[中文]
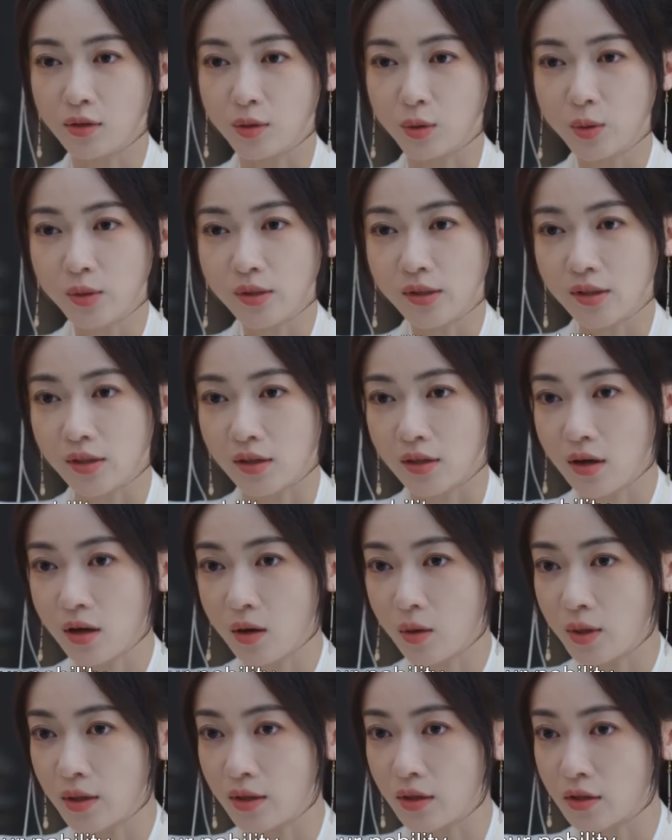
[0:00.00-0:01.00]
如此
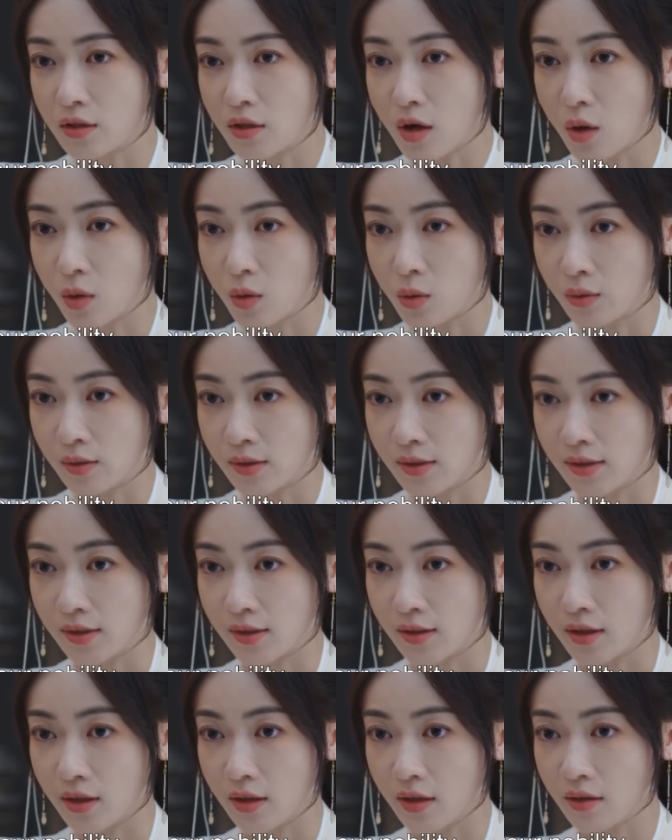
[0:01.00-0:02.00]
高贵的赵公
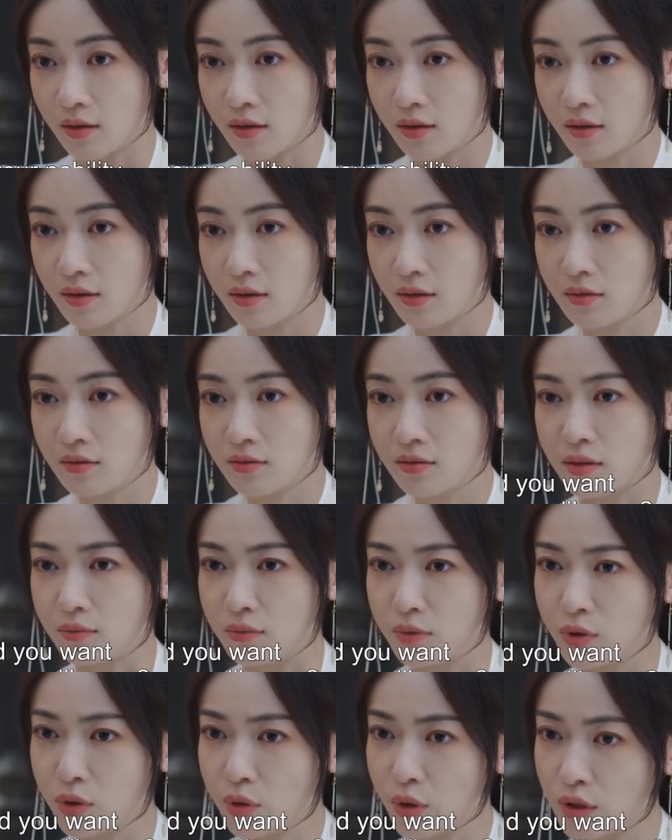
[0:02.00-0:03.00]
子，怎
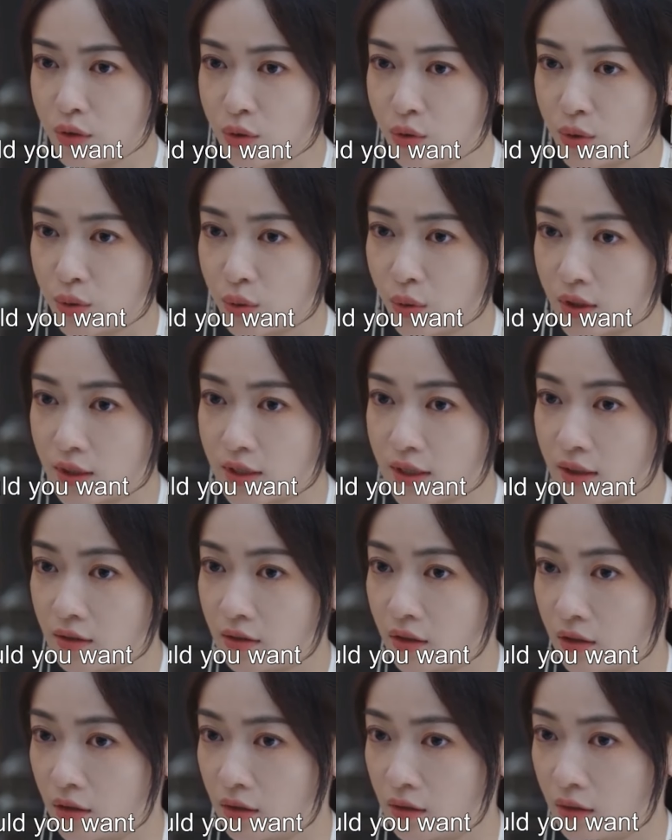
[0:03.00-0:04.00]
么就愿意娶我
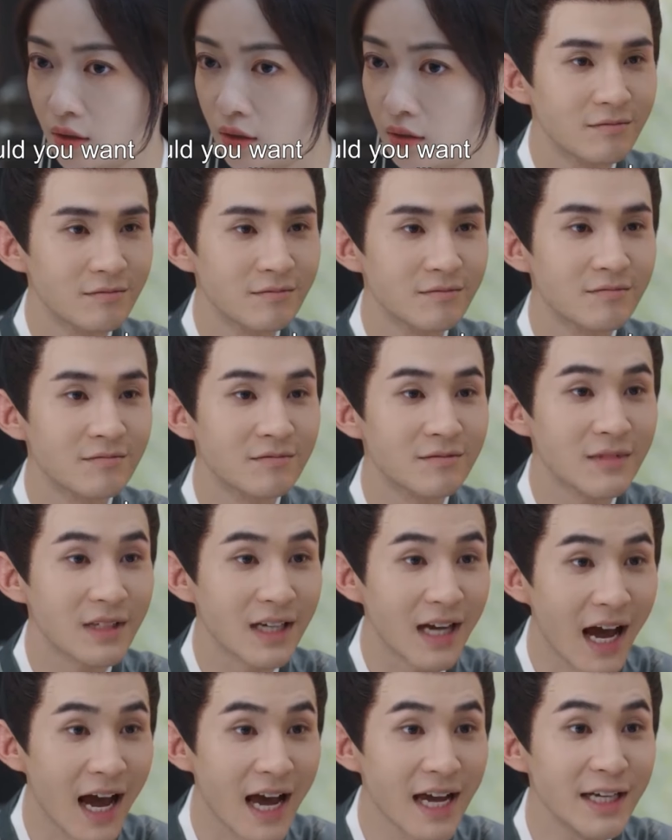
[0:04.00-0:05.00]
这样的呢？
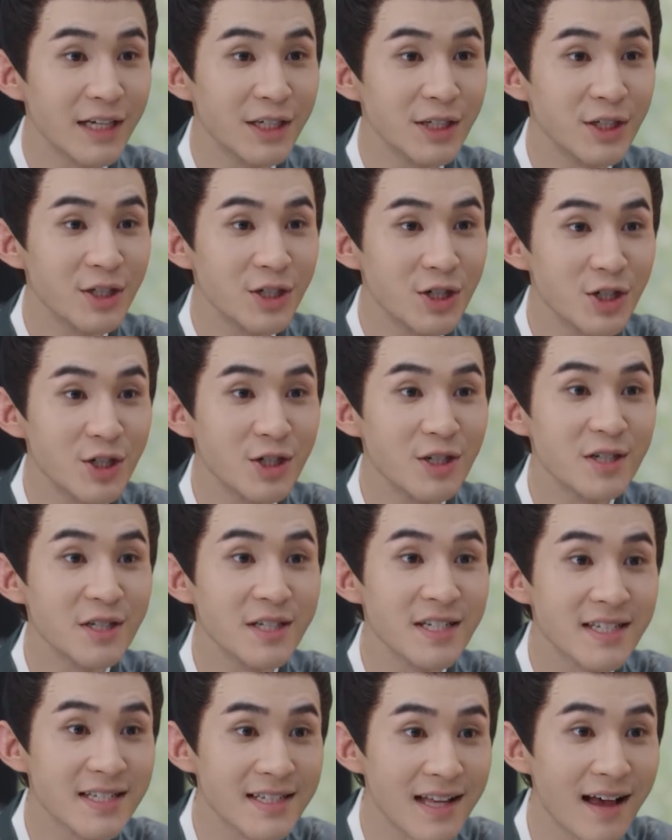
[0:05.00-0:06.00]
开枝
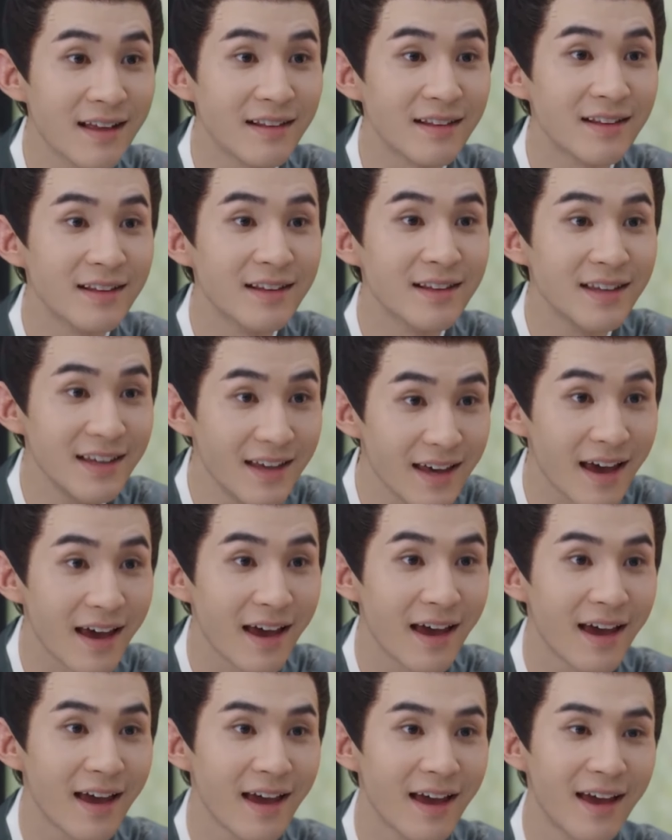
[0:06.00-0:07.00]
散
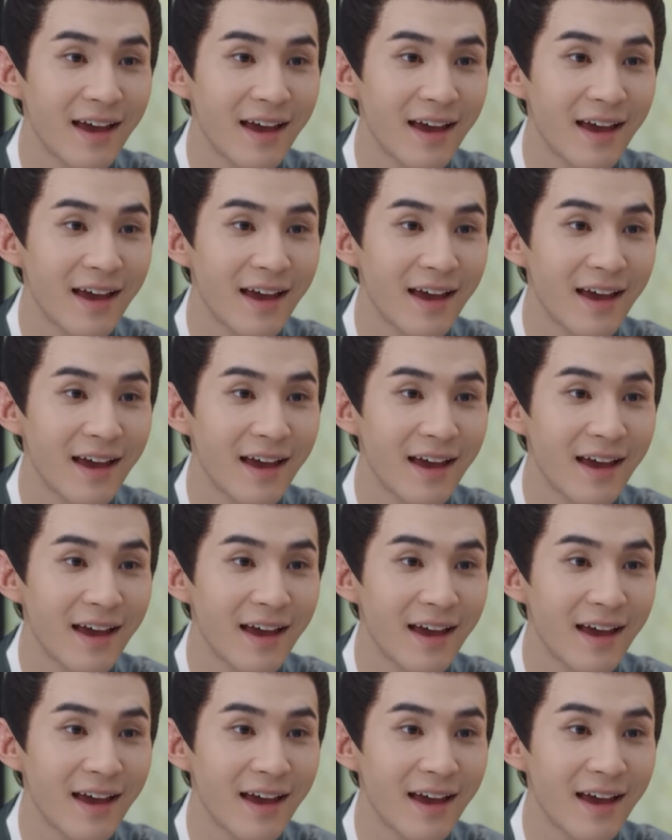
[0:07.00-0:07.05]
叶。